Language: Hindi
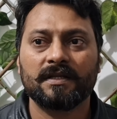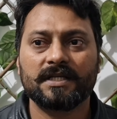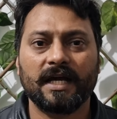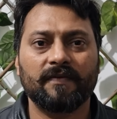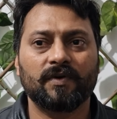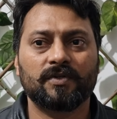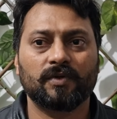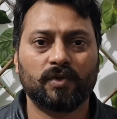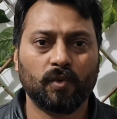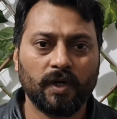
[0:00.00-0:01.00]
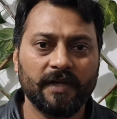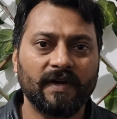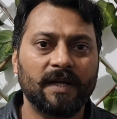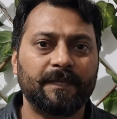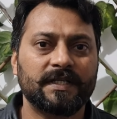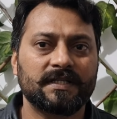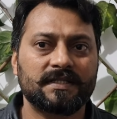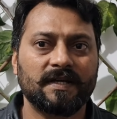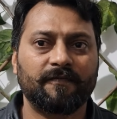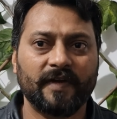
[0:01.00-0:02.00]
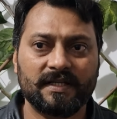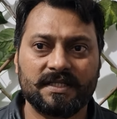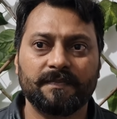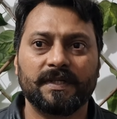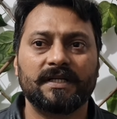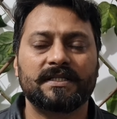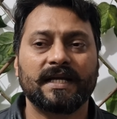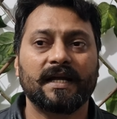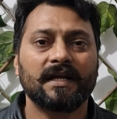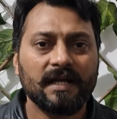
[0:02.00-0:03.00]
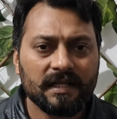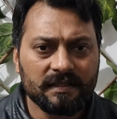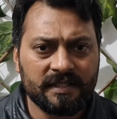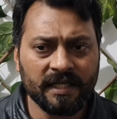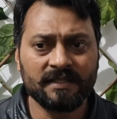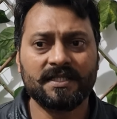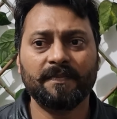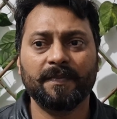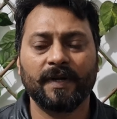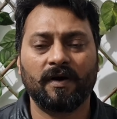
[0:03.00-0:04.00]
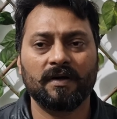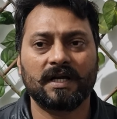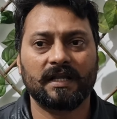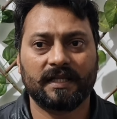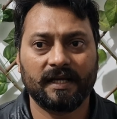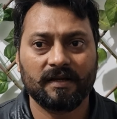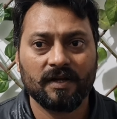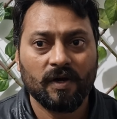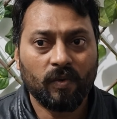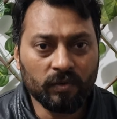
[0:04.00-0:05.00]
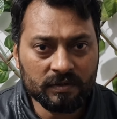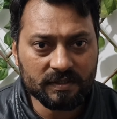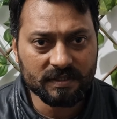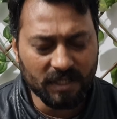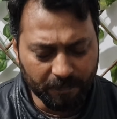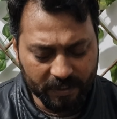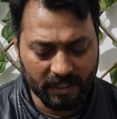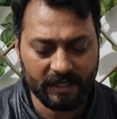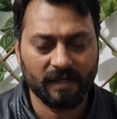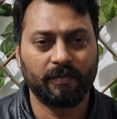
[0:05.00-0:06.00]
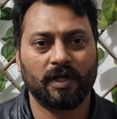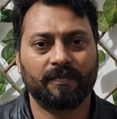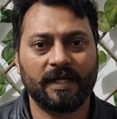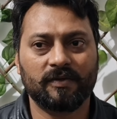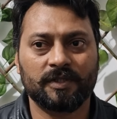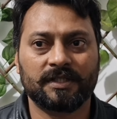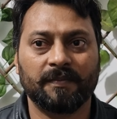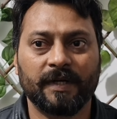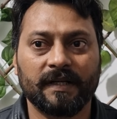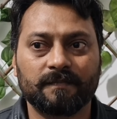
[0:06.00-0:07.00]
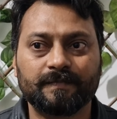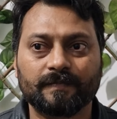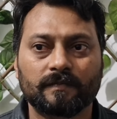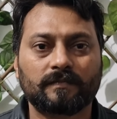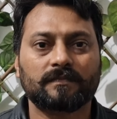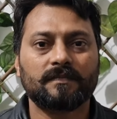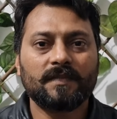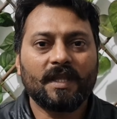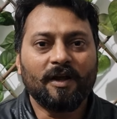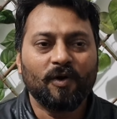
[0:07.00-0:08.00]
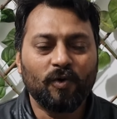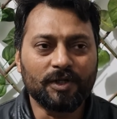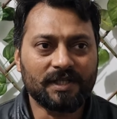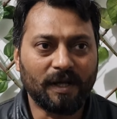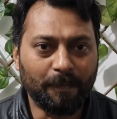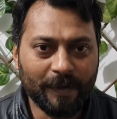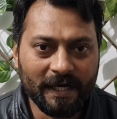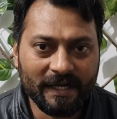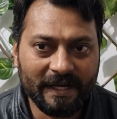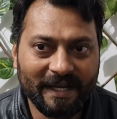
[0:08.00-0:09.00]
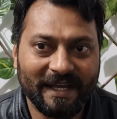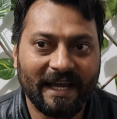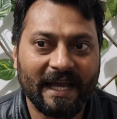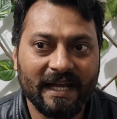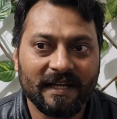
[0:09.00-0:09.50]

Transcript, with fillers: चाहे वो जो टुकड़ी वाले पिजन्स हैं फैंसी बर्ड्स हैं जिनसे भी बिलोंग करते हैं उन सब के लिए एक बहुत बड़ी खुशखबरी खुशखबरी ये है